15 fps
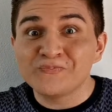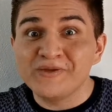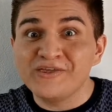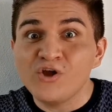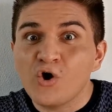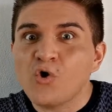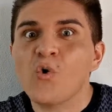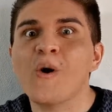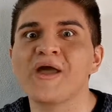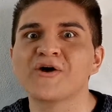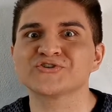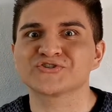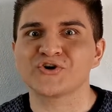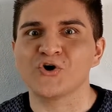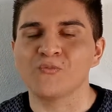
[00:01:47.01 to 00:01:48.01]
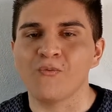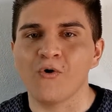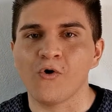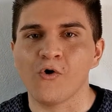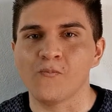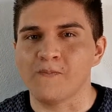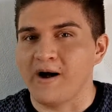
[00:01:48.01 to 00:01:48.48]
videojuegos
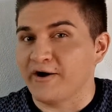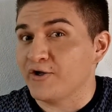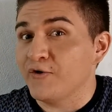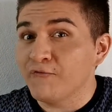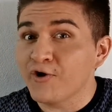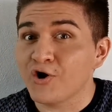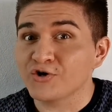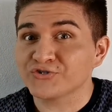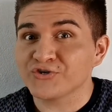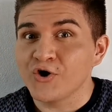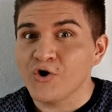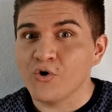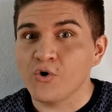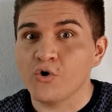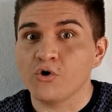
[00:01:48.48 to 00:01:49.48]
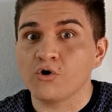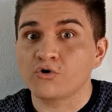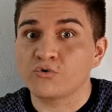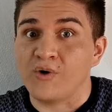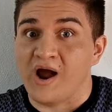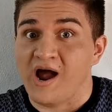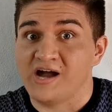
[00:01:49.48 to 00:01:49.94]
como Mario Bros. o
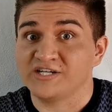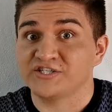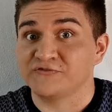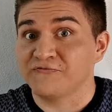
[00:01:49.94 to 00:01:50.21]
Crash